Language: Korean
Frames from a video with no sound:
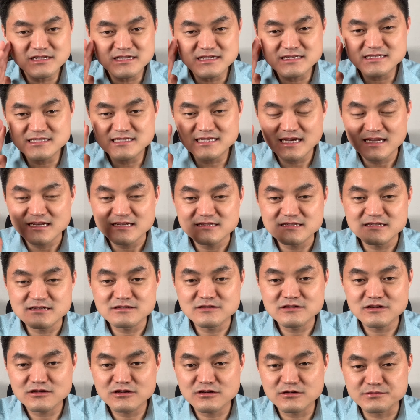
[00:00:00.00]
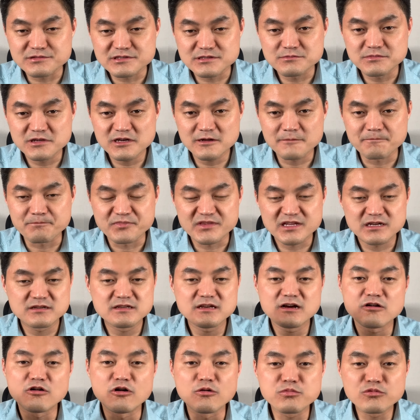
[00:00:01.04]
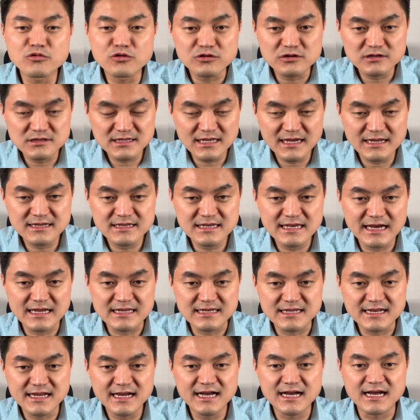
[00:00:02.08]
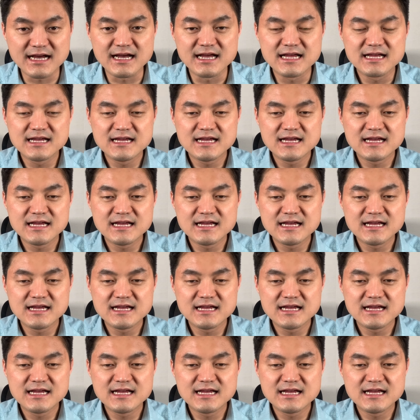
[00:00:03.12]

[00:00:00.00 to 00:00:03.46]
인지하는 능력이 없으면 그냥 없고 끝나는 게 아니라